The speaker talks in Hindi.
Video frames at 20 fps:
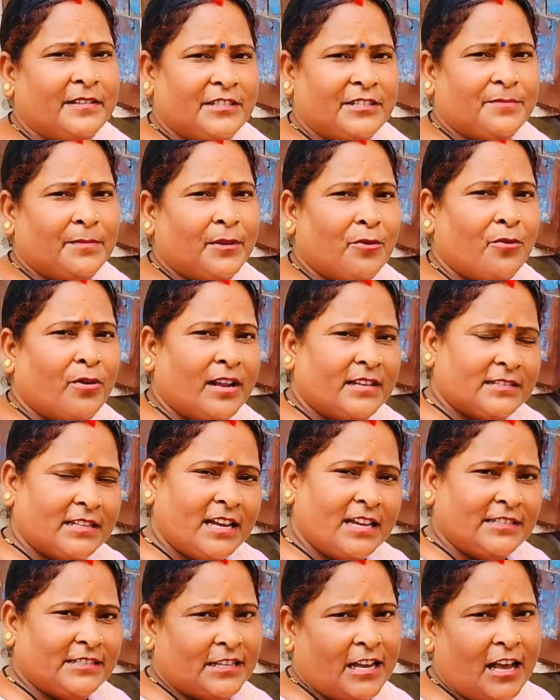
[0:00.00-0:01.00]
बस इसमें
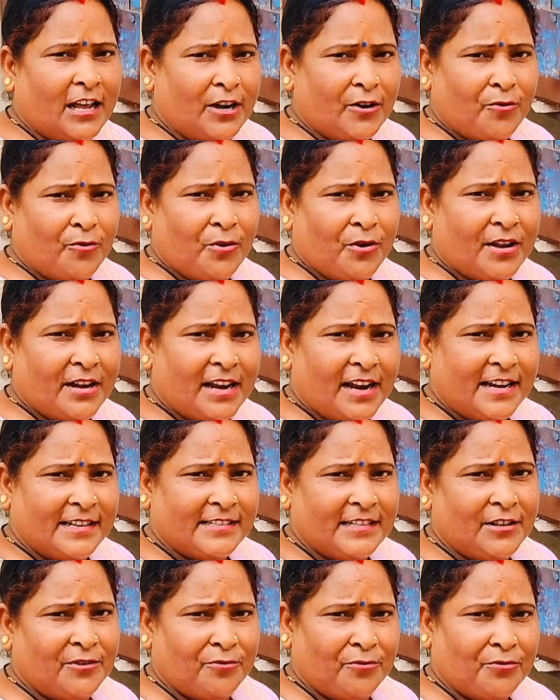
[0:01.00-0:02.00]
थोड़ा सा अचार रखो
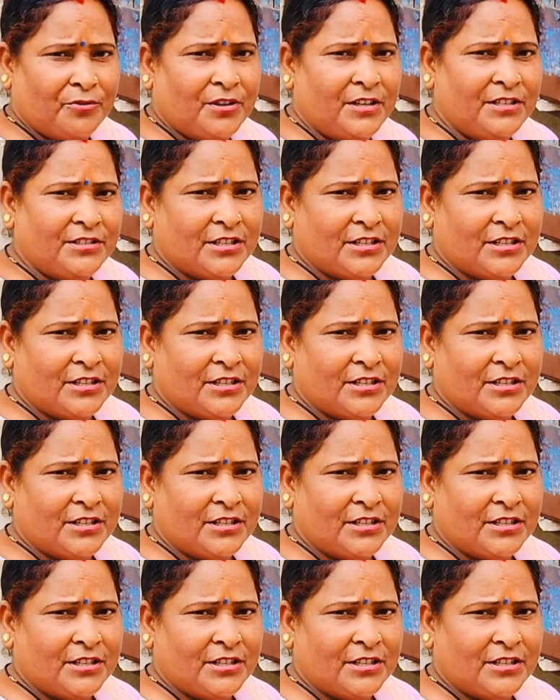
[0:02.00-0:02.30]
किनारे से